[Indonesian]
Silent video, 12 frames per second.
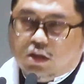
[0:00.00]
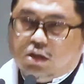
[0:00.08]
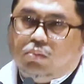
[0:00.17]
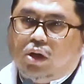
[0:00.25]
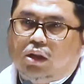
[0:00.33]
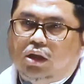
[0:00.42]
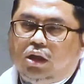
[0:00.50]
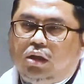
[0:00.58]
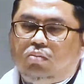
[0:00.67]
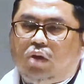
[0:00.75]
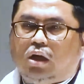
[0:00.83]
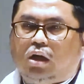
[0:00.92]
seperti
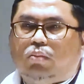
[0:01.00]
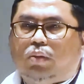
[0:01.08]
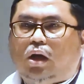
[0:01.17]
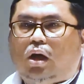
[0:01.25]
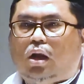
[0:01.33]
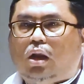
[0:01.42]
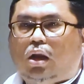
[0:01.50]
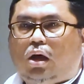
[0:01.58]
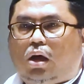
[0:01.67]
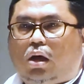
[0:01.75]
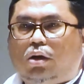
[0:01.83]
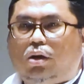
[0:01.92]
iman kepada
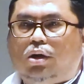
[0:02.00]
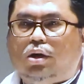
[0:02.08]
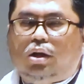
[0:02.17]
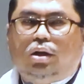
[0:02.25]
Allah,